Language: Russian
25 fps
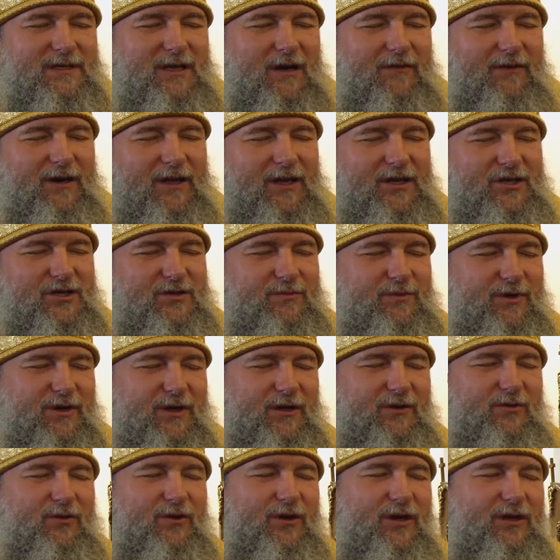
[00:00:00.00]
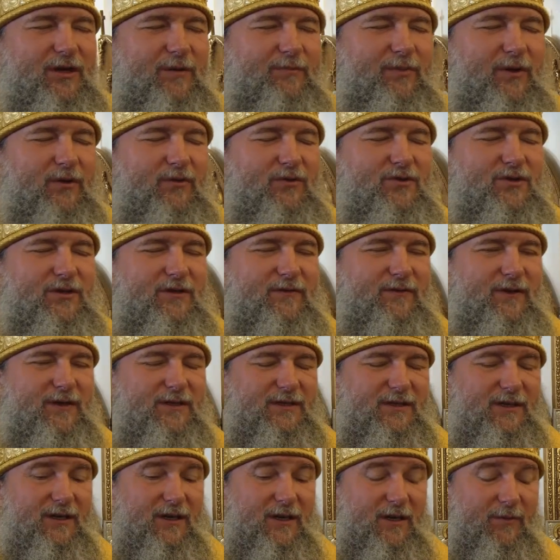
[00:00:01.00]
товарищами, которые они получат в
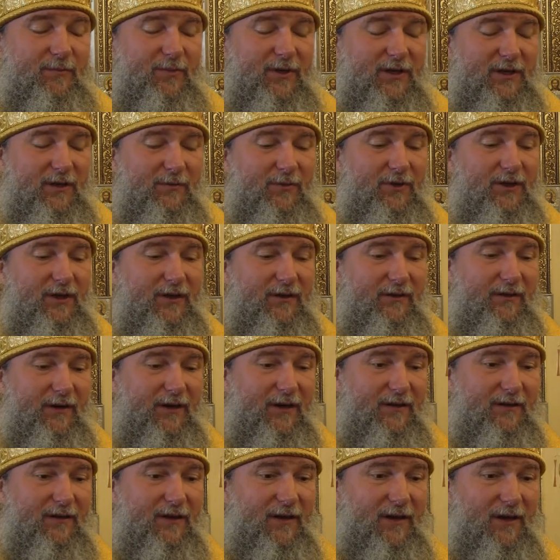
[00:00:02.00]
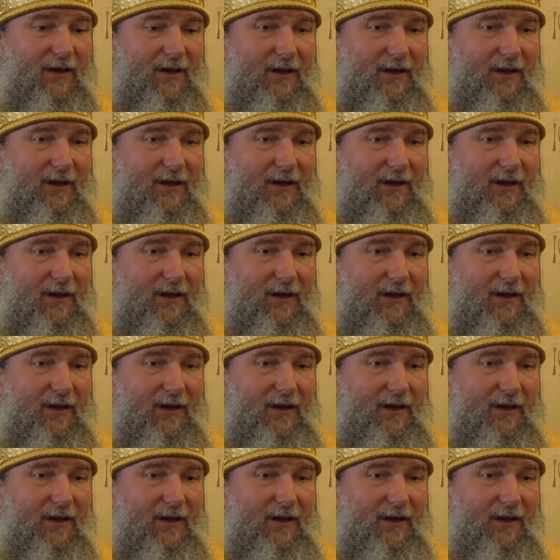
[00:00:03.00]
войсках. Поэтому они говорят,